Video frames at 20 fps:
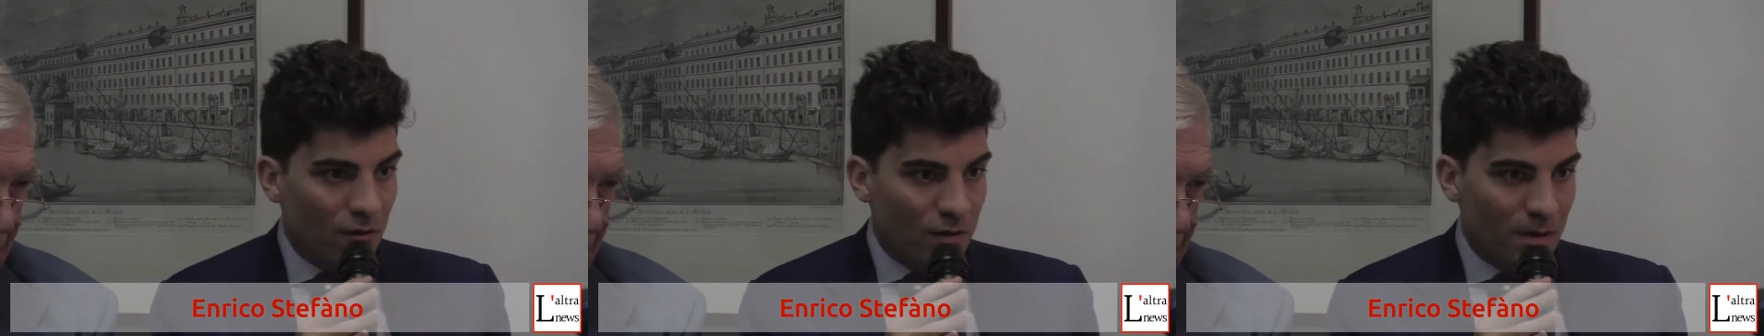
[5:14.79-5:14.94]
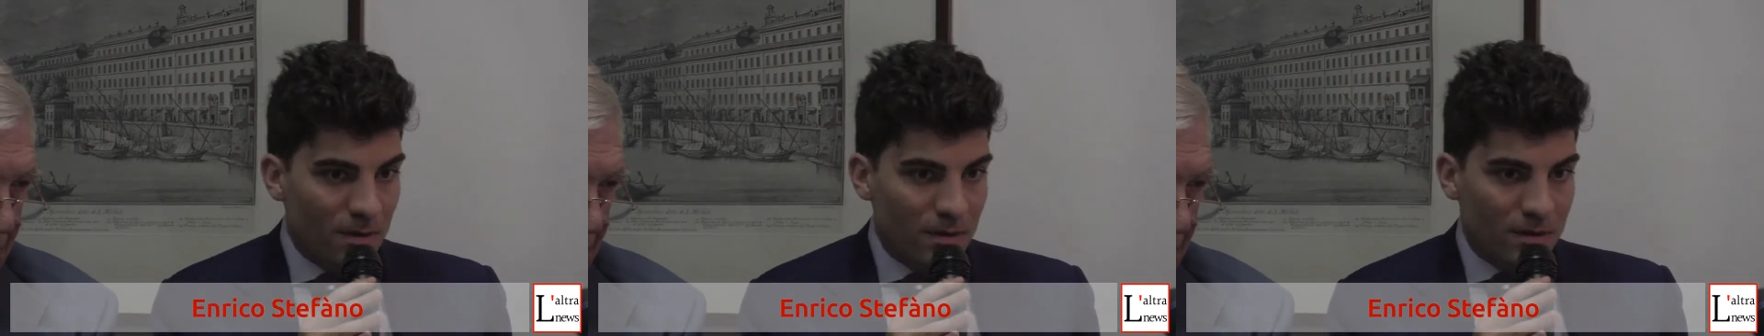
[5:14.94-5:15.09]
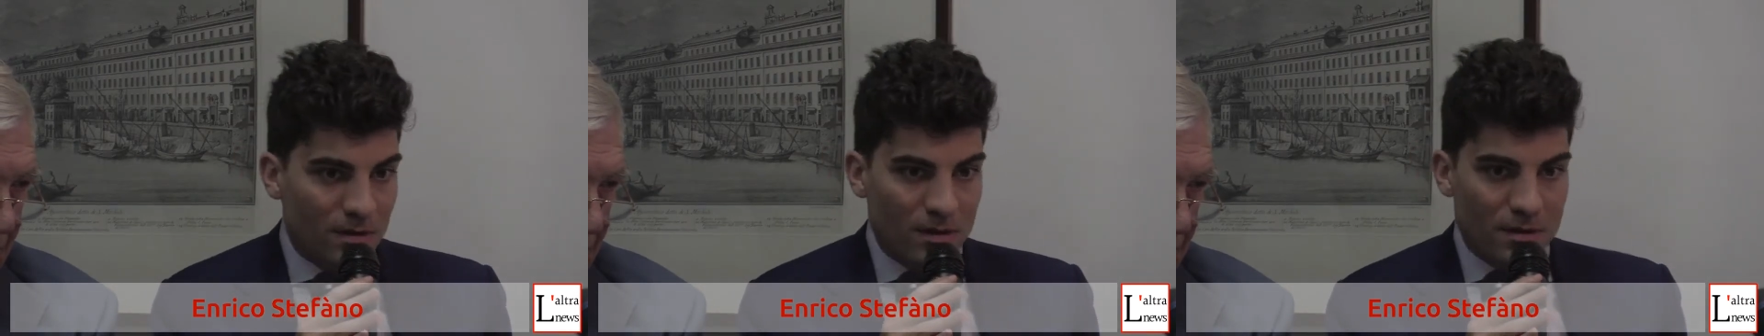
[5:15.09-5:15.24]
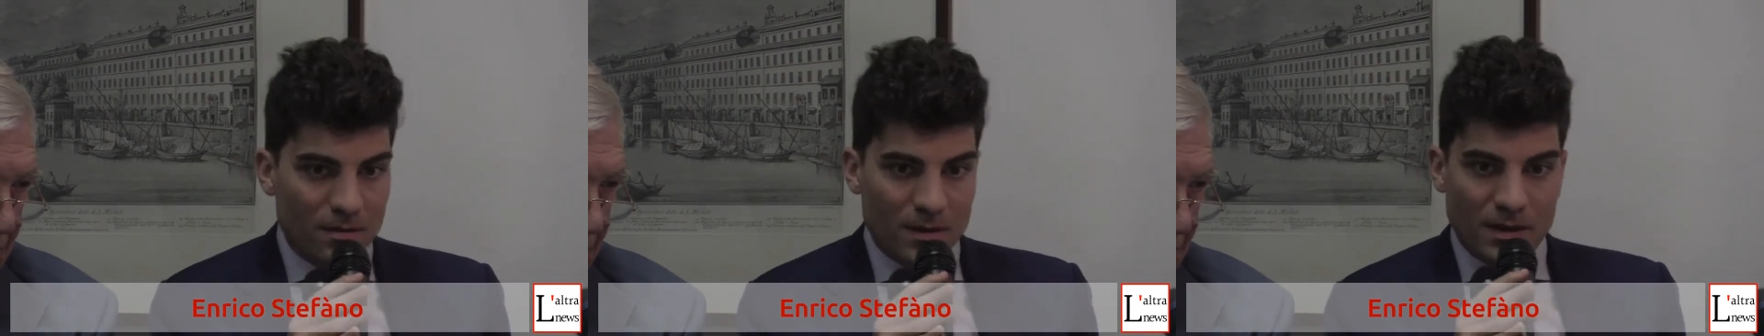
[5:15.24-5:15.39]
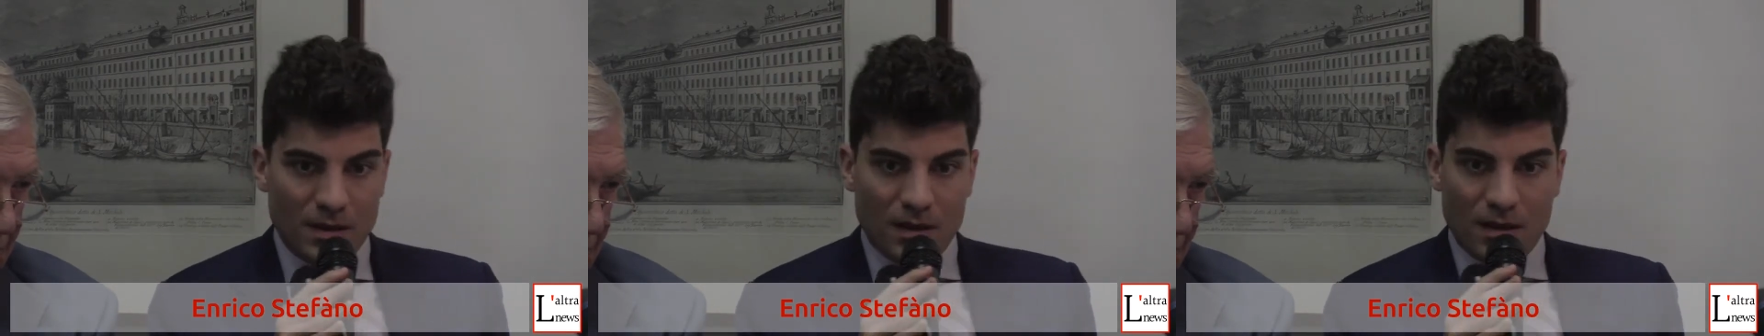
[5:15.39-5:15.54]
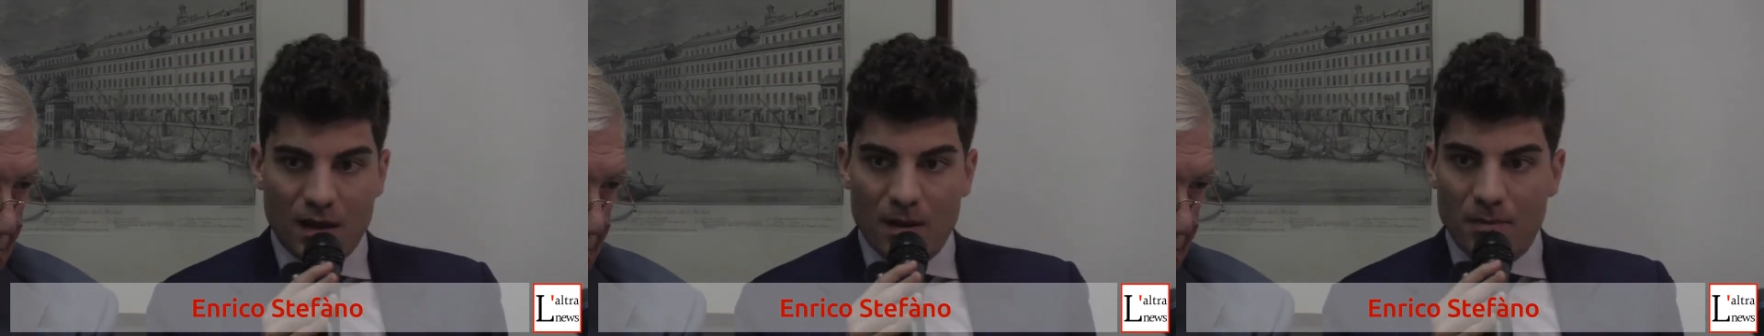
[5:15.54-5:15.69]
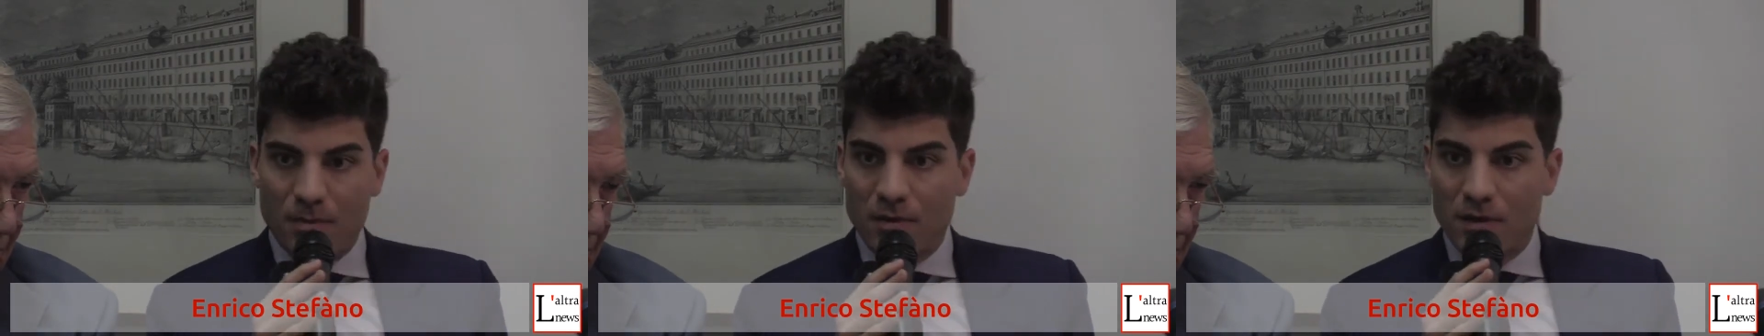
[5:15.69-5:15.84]
ovviamente dipende
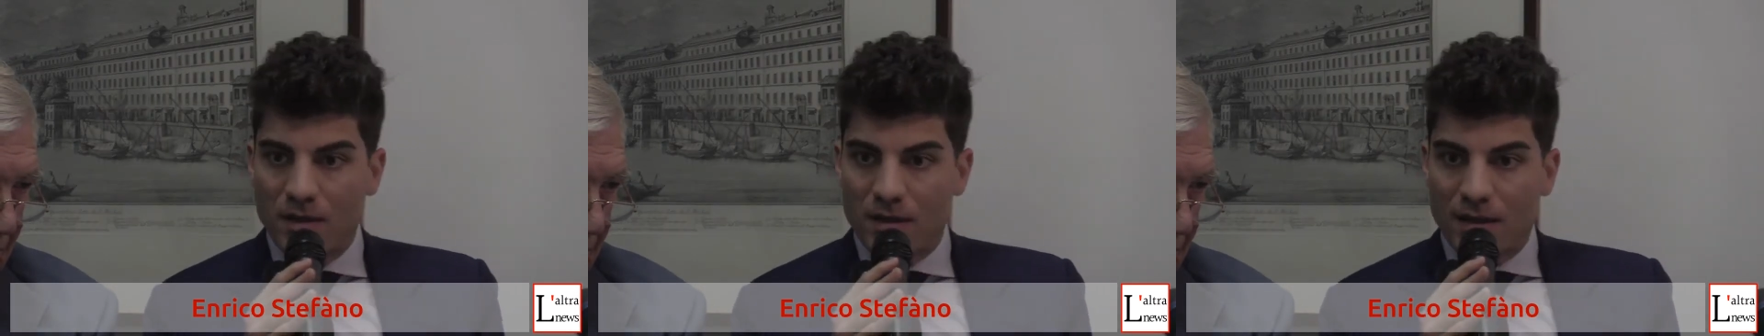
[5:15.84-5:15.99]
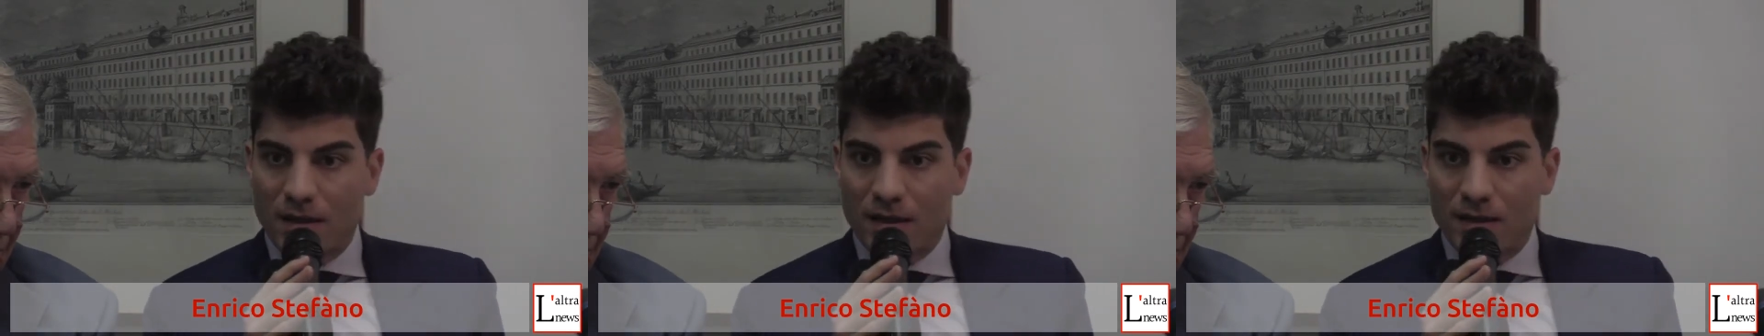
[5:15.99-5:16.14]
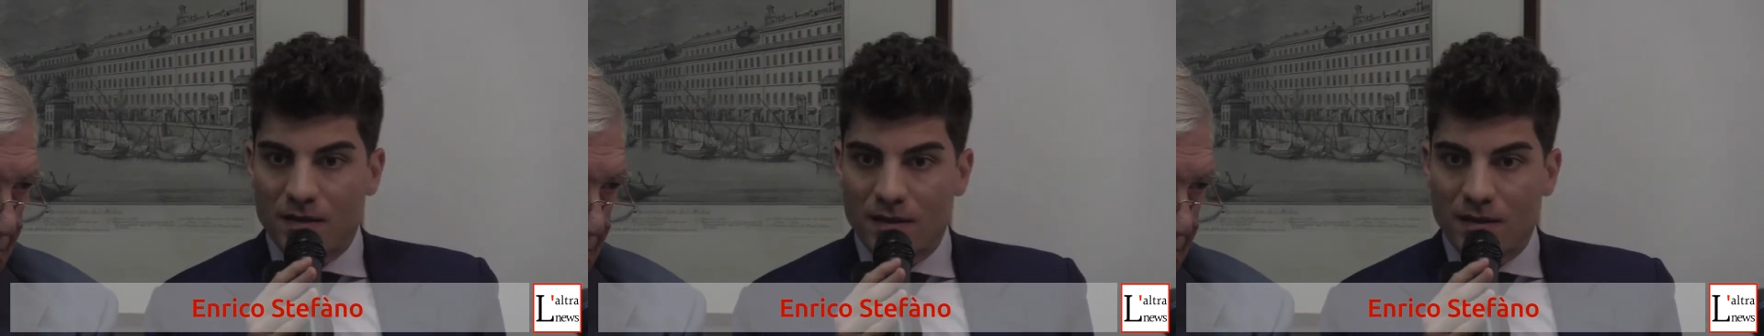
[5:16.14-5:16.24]
dalla politica,